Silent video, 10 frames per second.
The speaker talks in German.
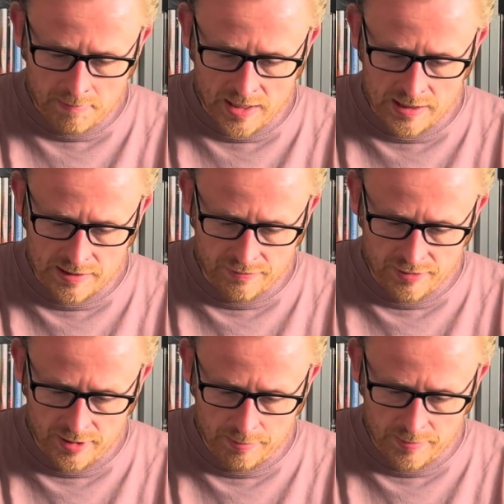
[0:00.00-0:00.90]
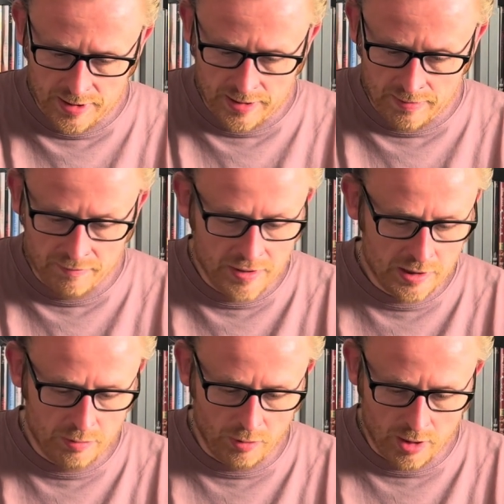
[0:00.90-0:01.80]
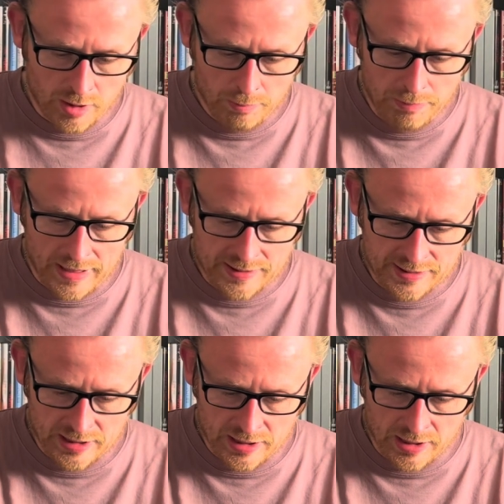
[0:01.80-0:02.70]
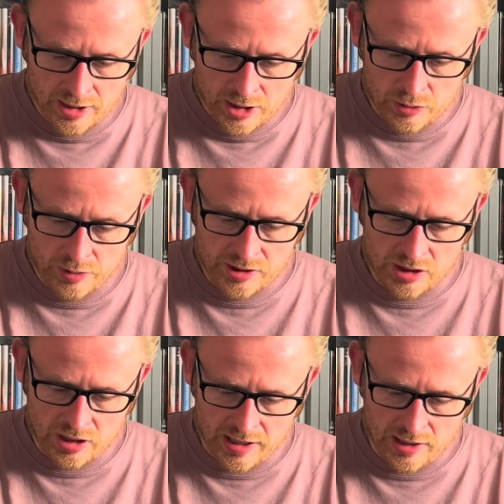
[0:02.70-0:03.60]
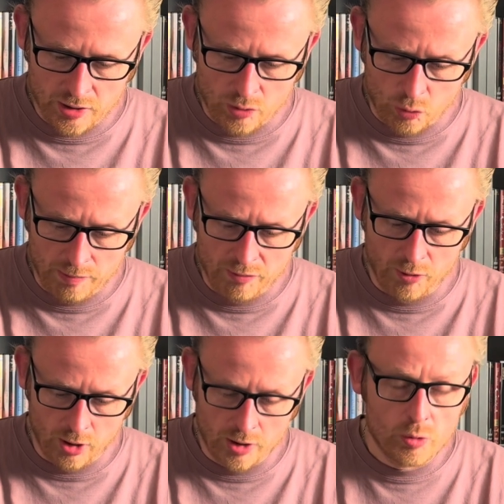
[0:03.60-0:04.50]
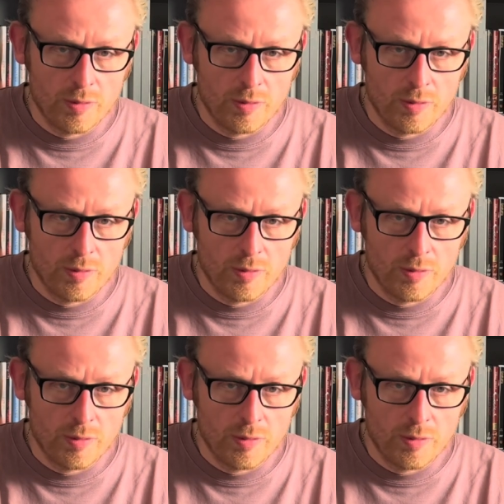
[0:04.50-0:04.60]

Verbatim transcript: Es also ist ein Film mit Vince Vaughn, Ben Stiller, Christian Tyler und Rip Thorne.